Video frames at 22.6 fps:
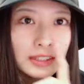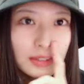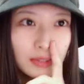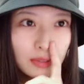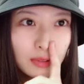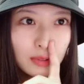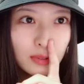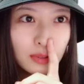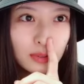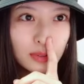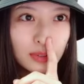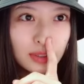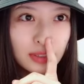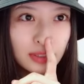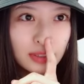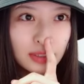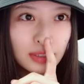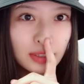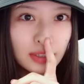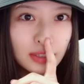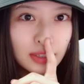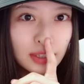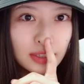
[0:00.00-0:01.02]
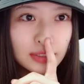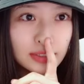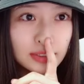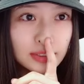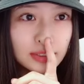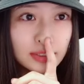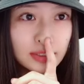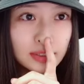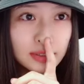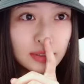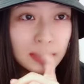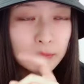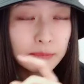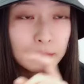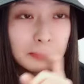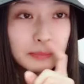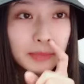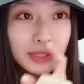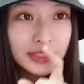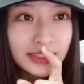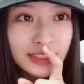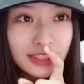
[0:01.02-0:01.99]
んのやつ、今
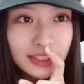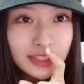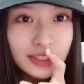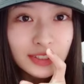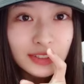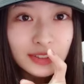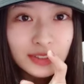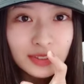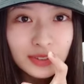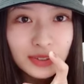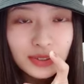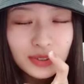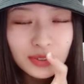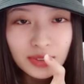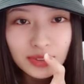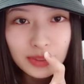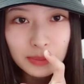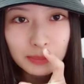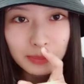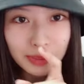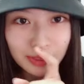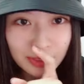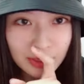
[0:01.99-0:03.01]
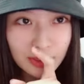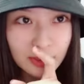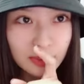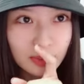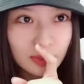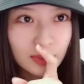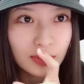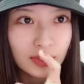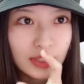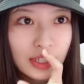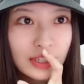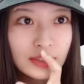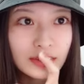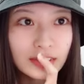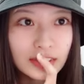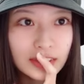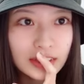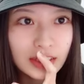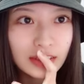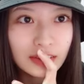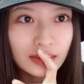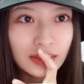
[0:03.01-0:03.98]
めっちゃ TikTok でバズっとるよね、あの
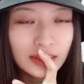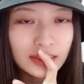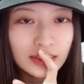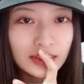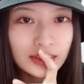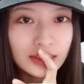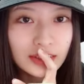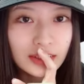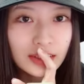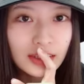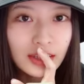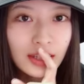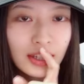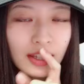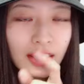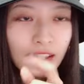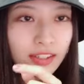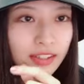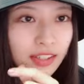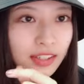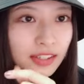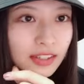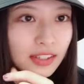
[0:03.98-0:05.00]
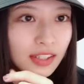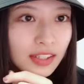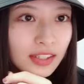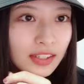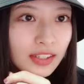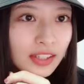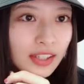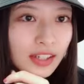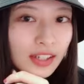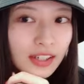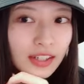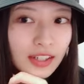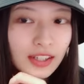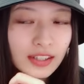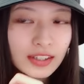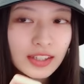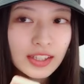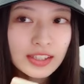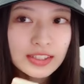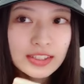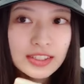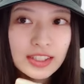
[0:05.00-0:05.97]
ちゃんのやつなんだっけ、あれ
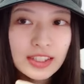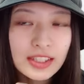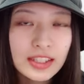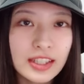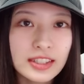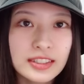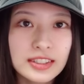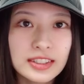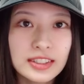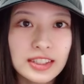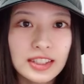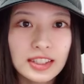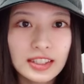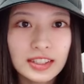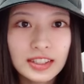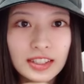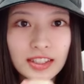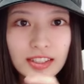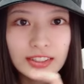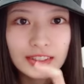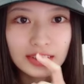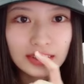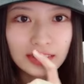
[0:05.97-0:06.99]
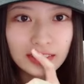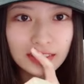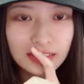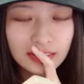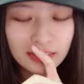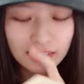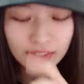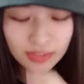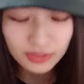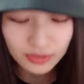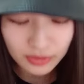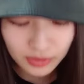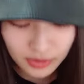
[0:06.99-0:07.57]
なんちゃらかんちゃらってやつ、ちょっ